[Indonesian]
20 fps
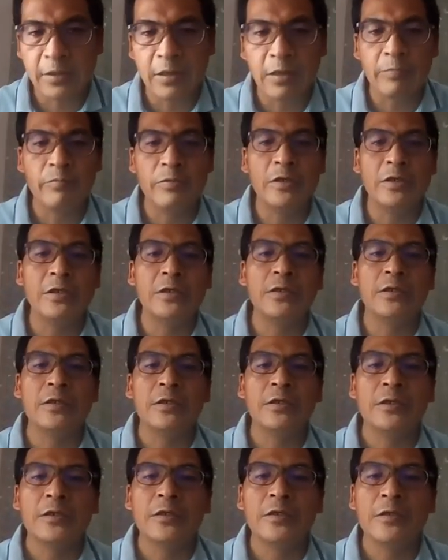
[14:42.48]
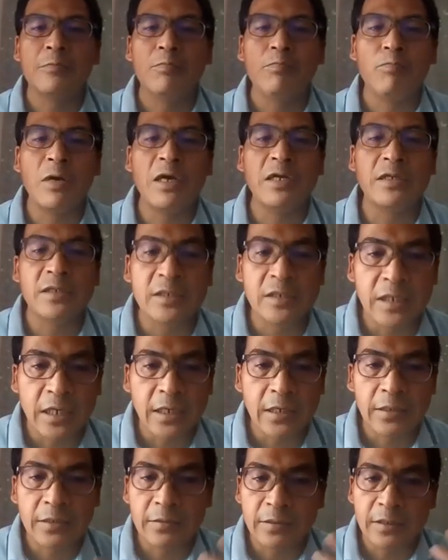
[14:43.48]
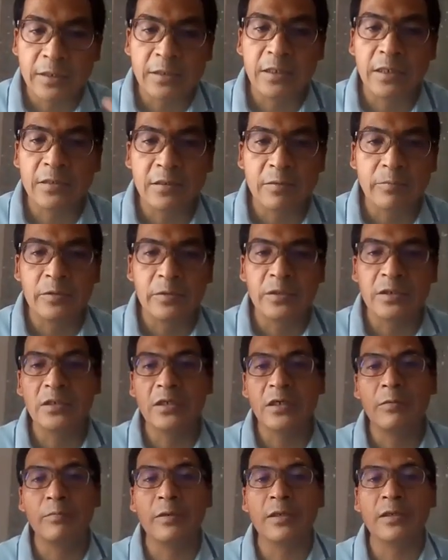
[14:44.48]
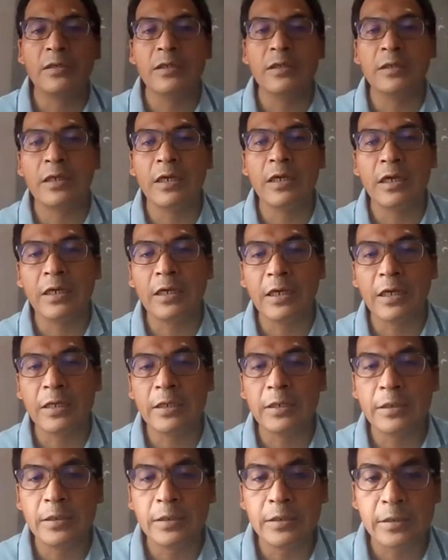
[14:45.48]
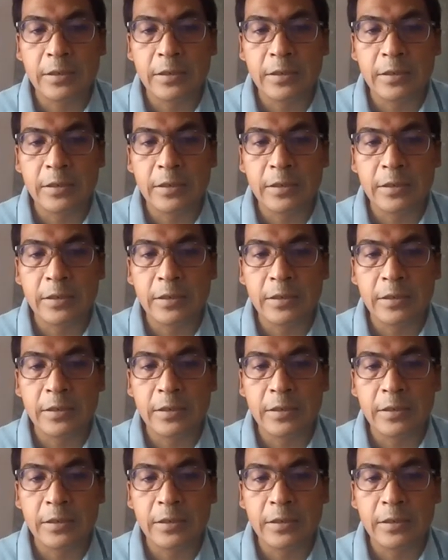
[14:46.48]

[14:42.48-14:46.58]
Tapi panjang tidaknya persiapan tidak akan